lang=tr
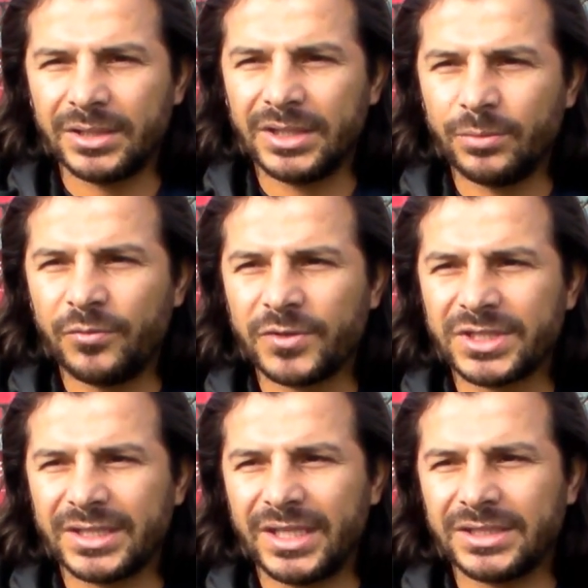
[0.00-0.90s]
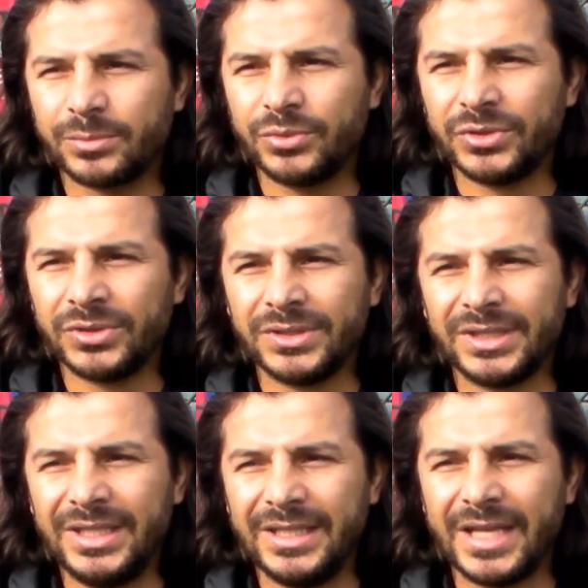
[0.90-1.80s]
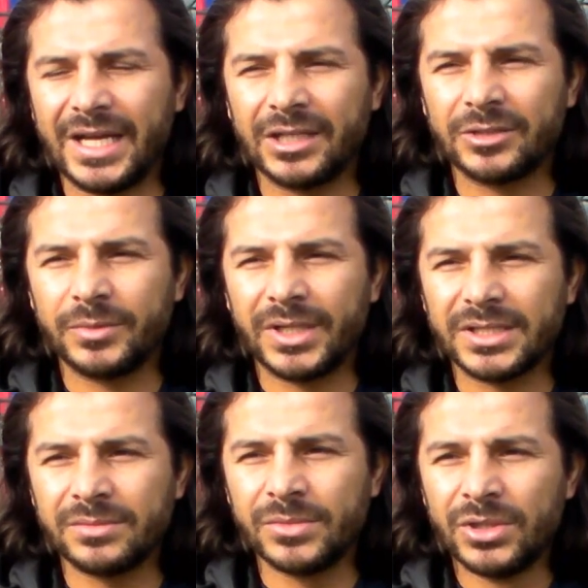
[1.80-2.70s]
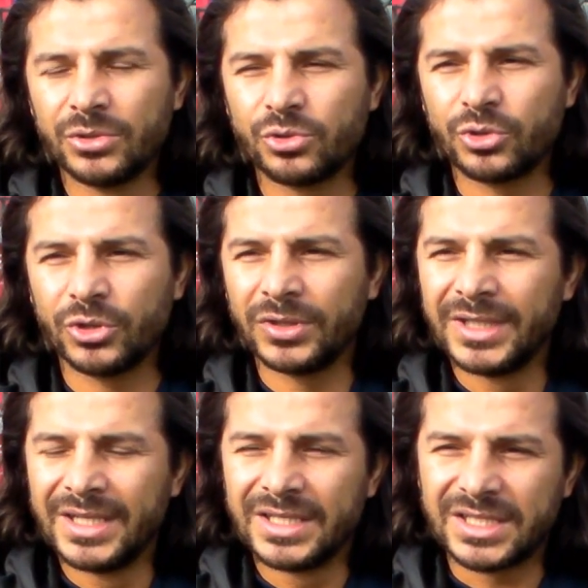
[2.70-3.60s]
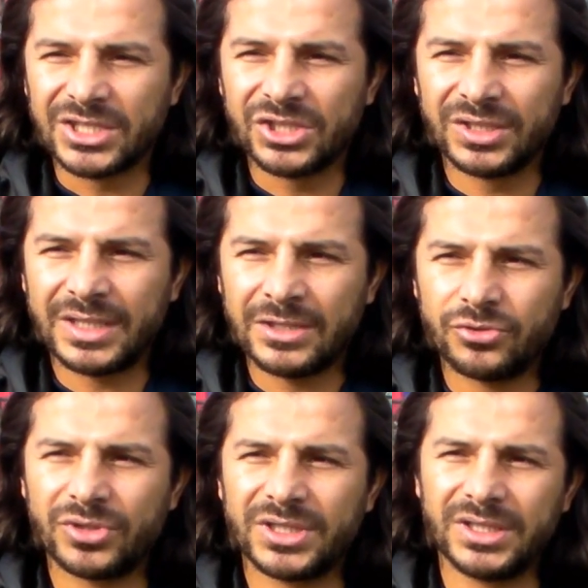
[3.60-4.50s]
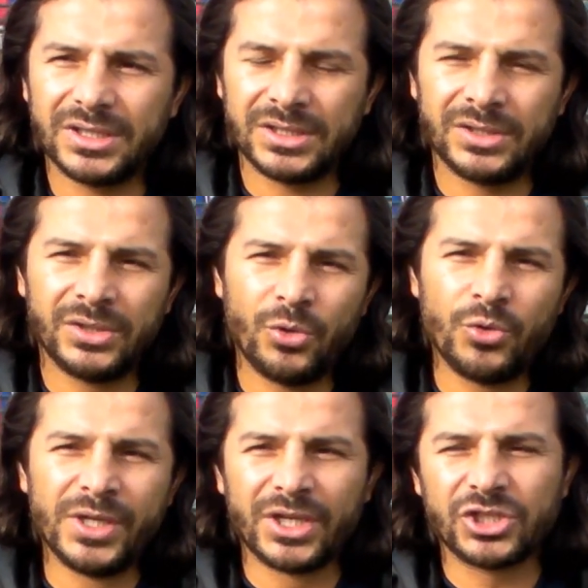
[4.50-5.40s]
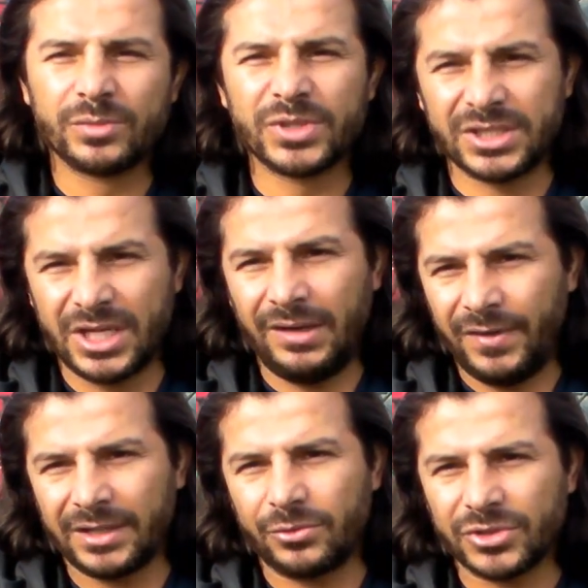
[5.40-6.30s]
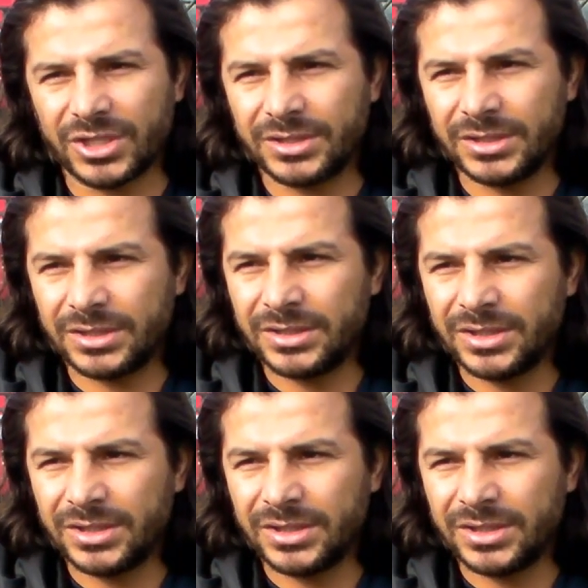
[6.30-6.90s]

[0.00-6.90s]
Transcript: E, bu fırsat artık bunun iyi değerlendirme lazım. Çünkü seçildikten sonraki e, önlerin açılması daha farklı olacaktır.